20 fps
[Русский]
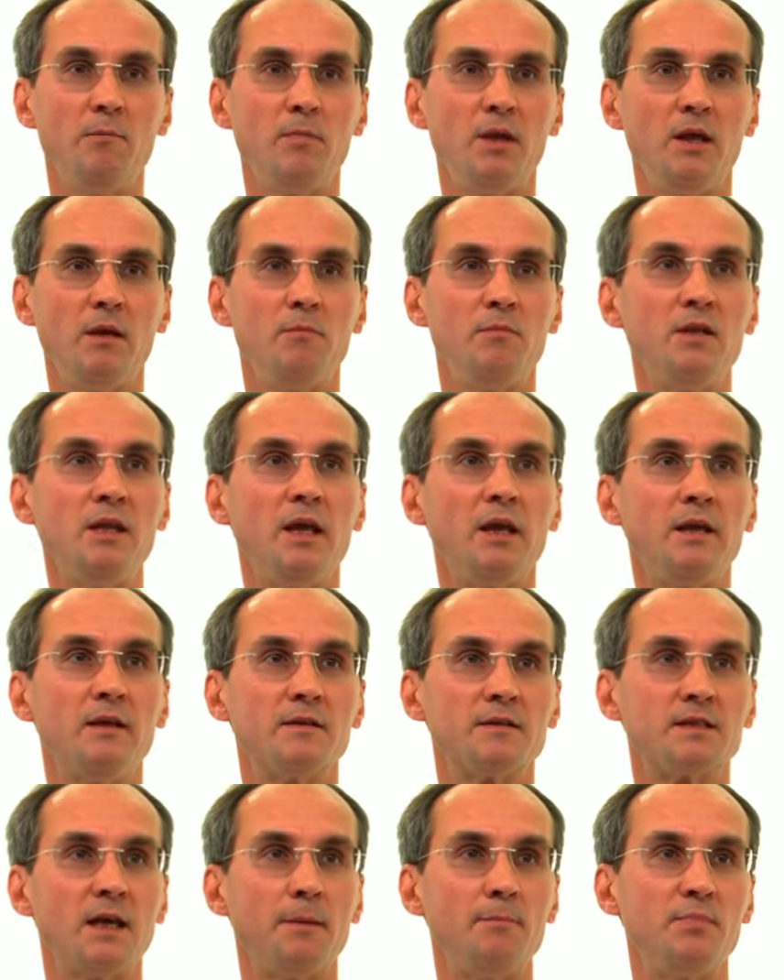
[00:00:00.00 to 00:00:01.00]
имеем
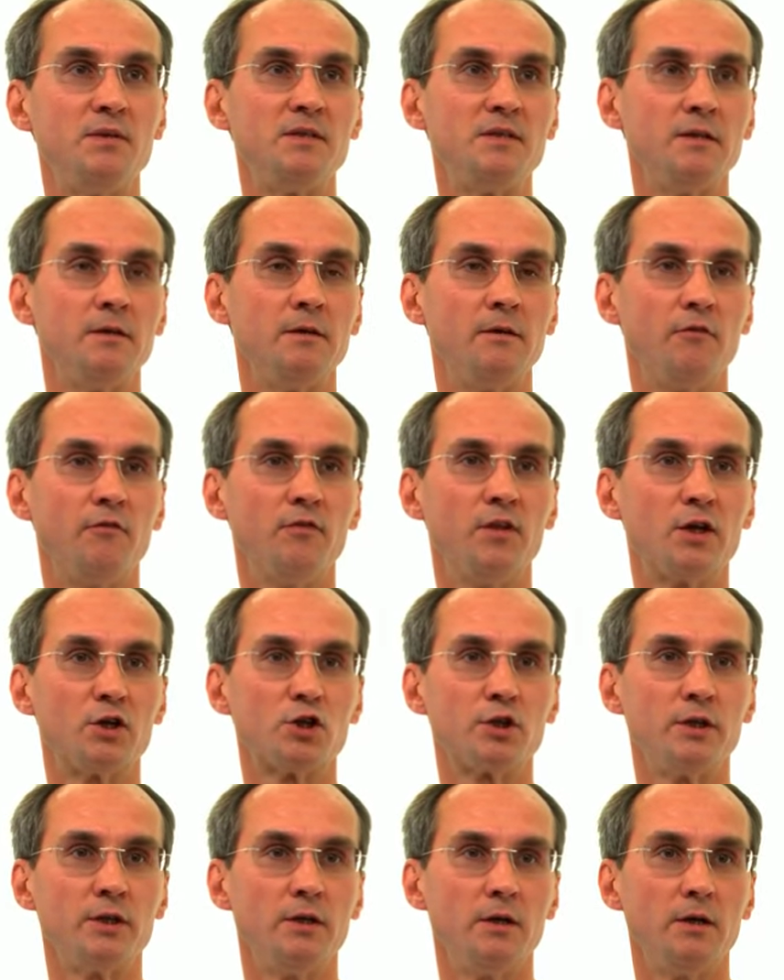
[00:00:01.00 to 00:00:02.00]
некие записи в
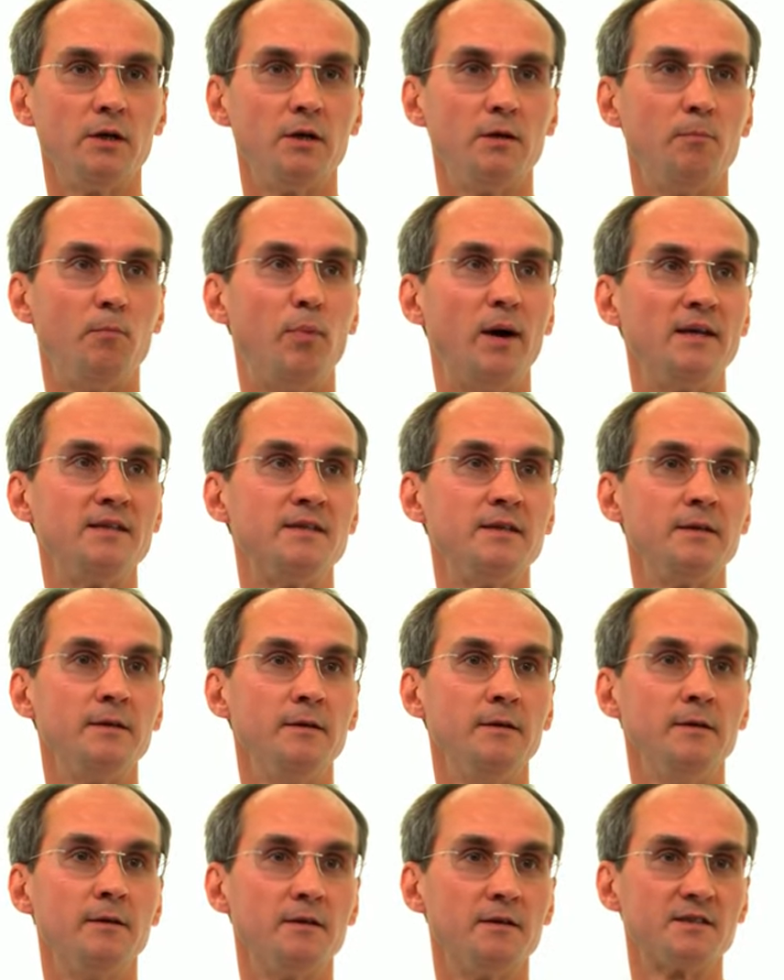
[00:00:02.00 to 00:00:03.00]
нашей э, базе
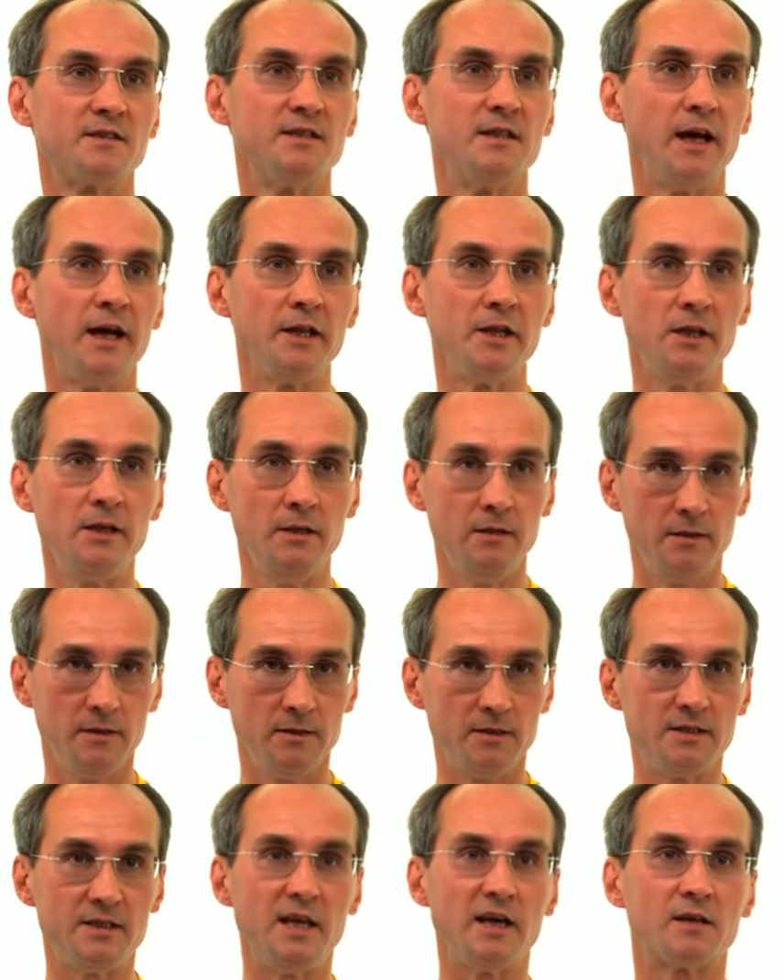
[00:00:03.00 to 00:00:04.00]
знаний
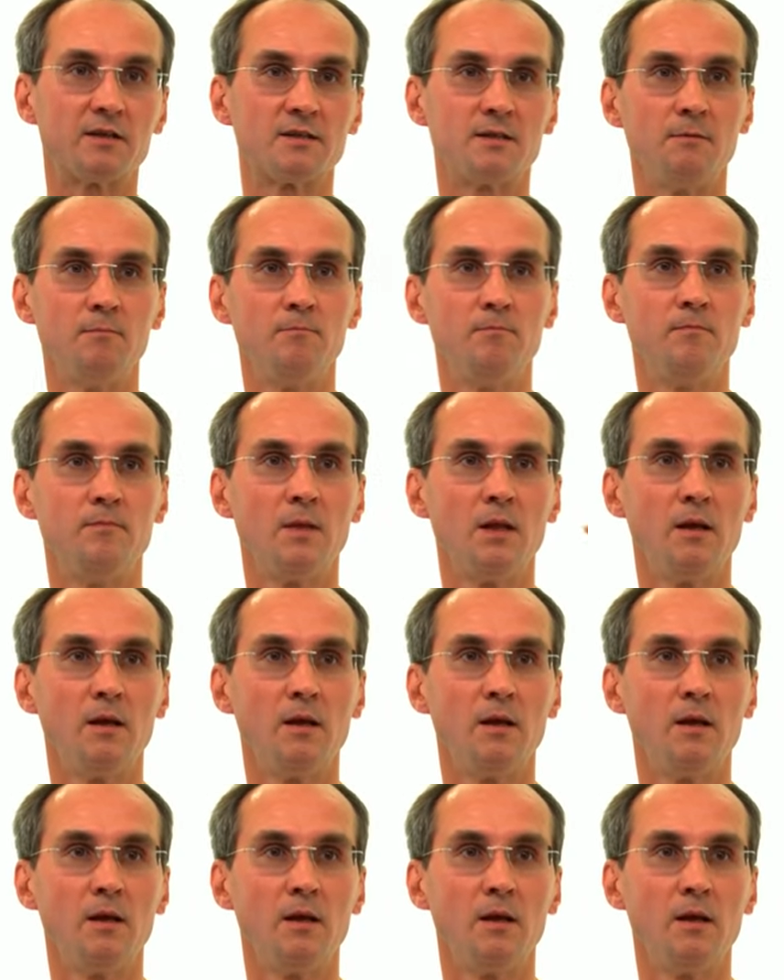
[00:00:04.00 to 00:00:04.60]
текстом.